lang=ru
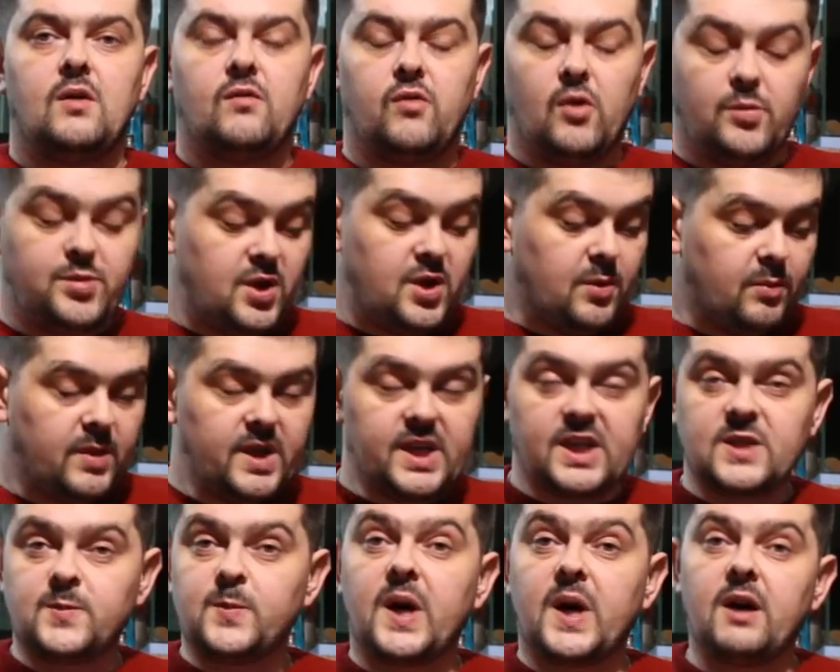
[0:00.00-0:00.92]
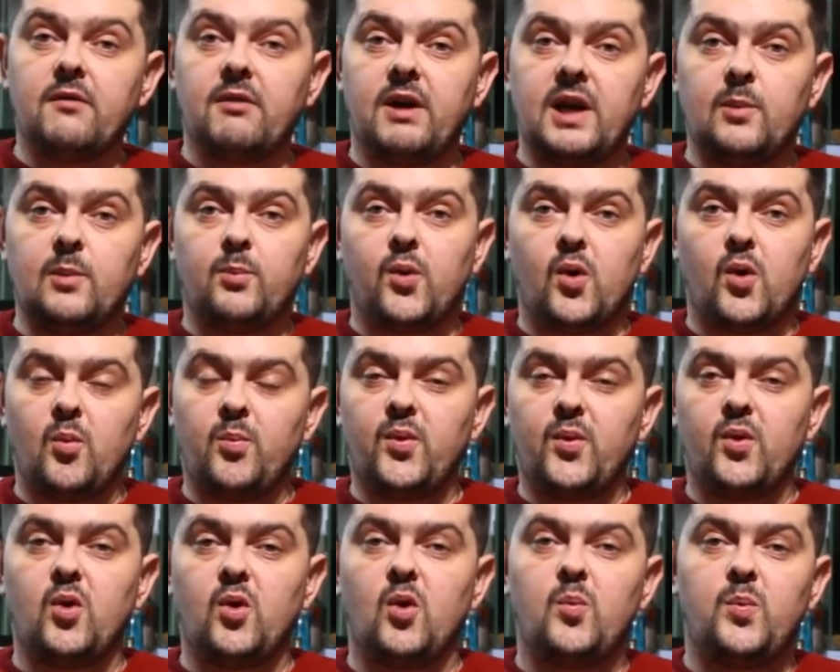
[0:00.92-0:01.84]
В общем, мы распаковали
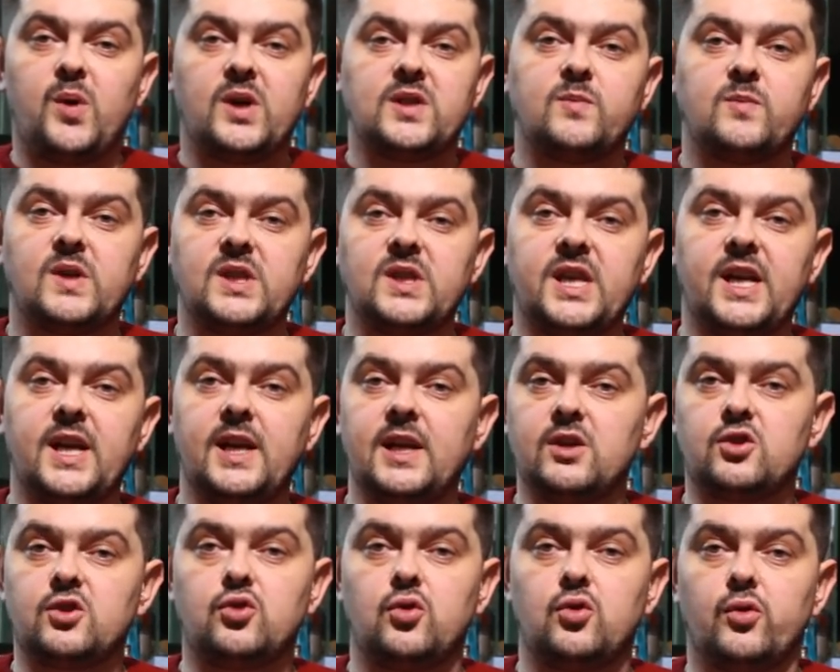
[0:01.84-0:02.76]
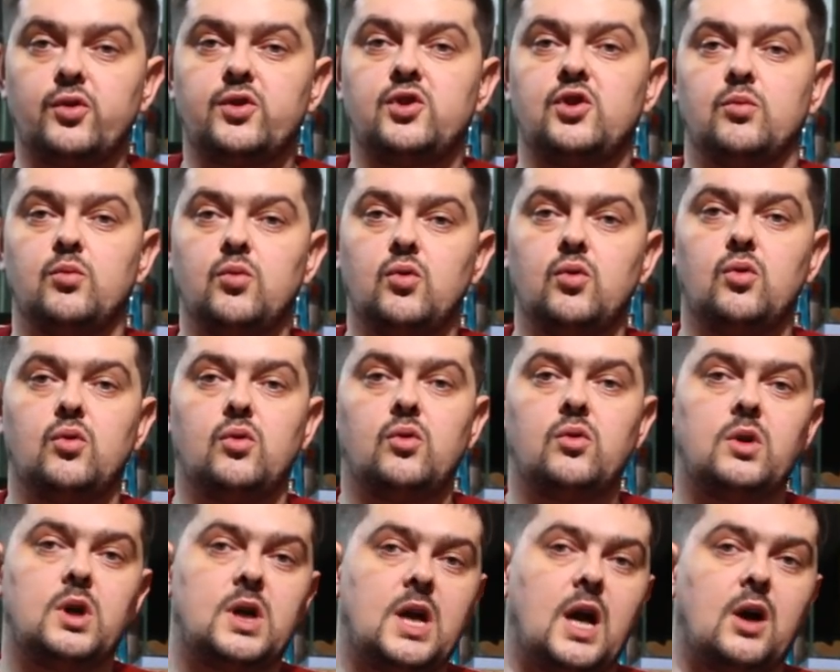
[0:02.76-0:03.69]
помпу, посмотрели, что к
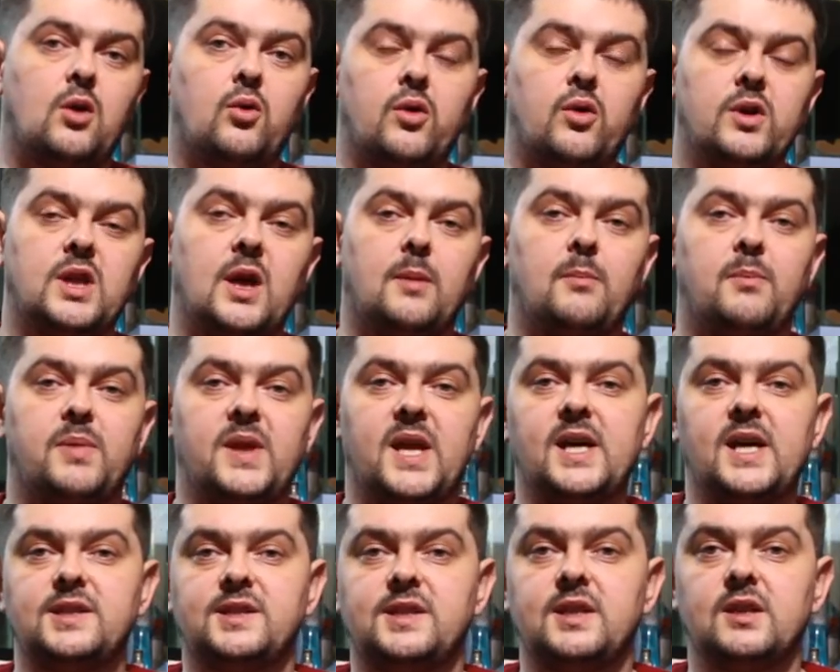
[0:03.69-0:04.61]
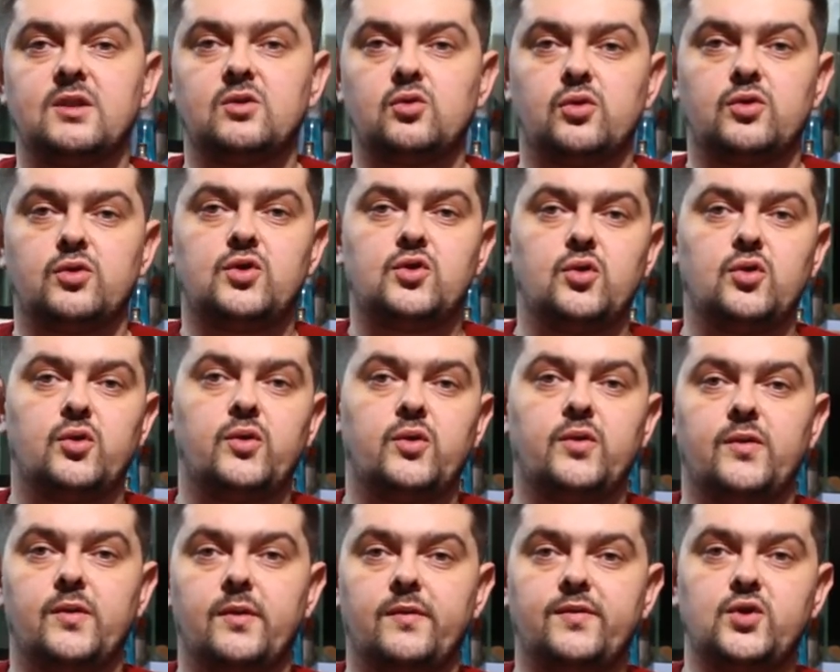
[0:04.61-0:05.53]
чему, какой там пластик, то
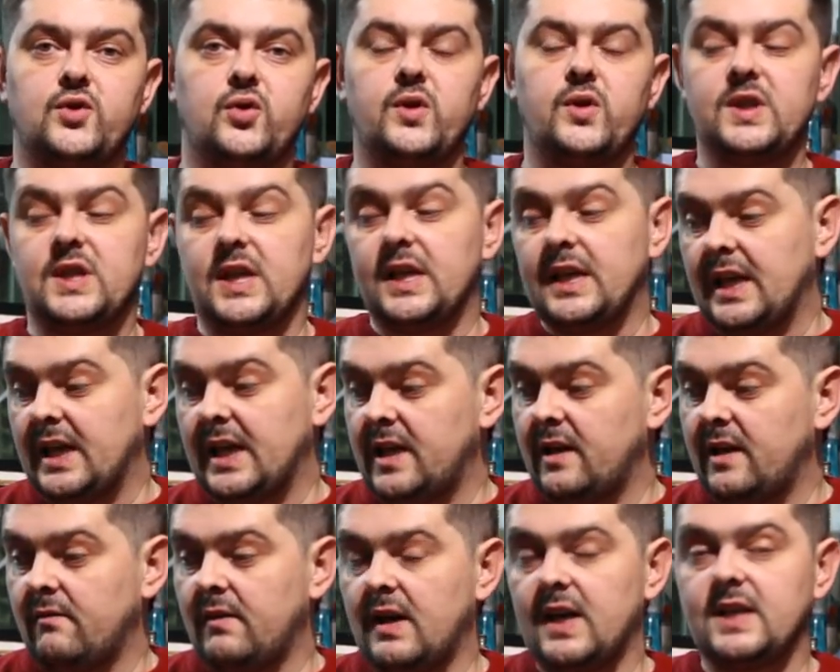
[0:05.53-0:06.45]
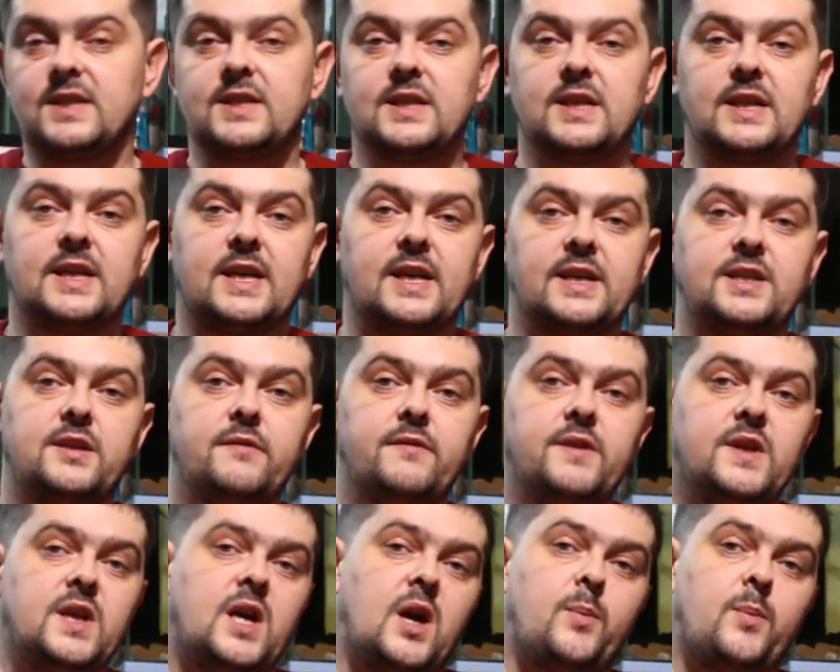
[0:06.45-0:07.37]
все, все это я для вас
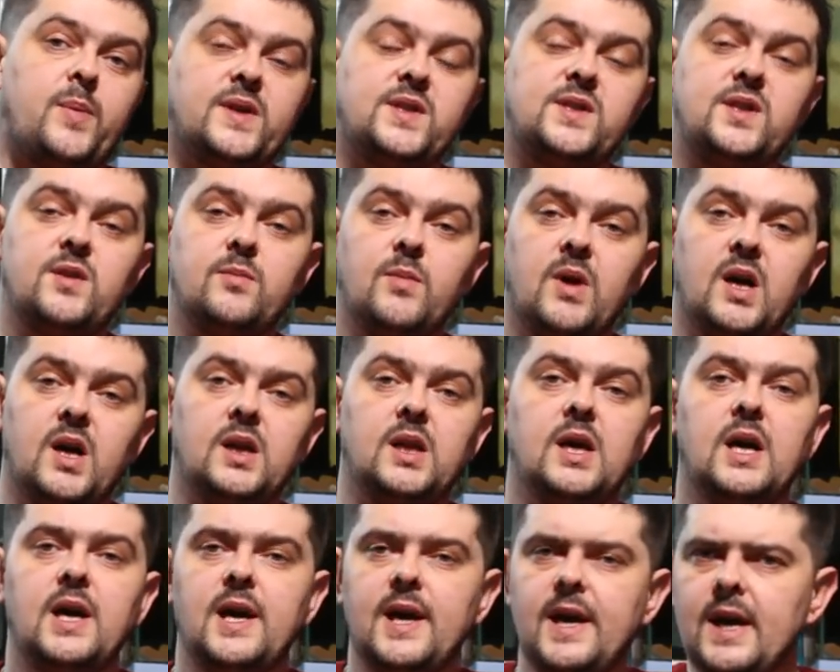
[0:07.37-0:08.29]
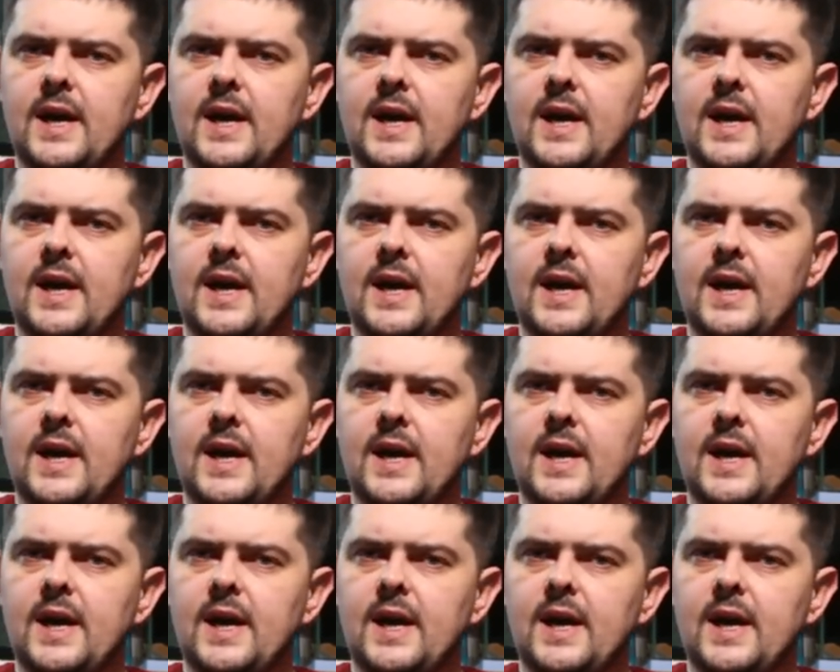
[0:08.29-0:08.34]
красивенько поснимал.